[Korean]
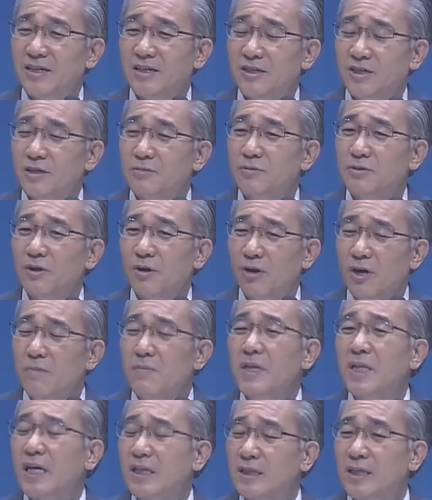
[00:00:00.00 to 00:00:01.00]
여러분
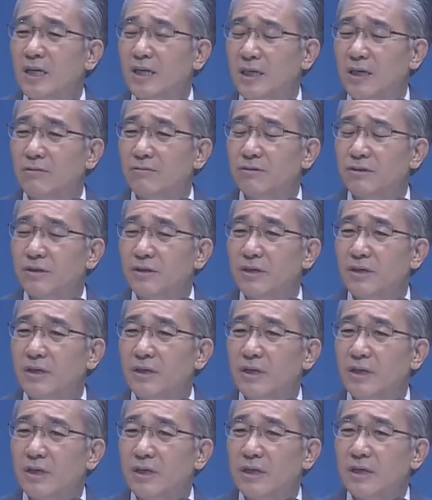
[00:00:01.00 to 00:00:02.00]
얼마나 안타까운 거예요.
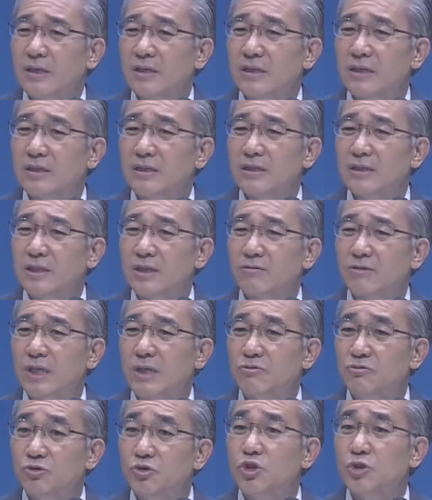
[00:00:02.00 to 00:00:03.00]
이게 진짜 우리가
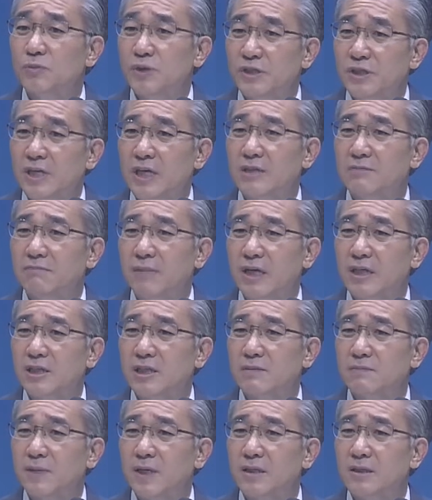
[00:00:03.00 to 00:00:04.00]
웃으면서 하는
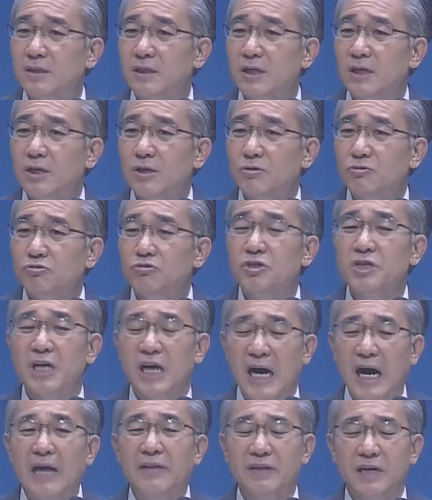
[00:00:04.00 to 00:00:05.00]
말이지만 우리
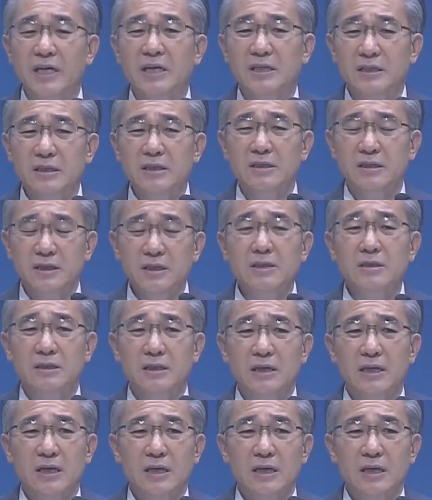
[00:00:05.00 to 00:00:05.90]
안에 있는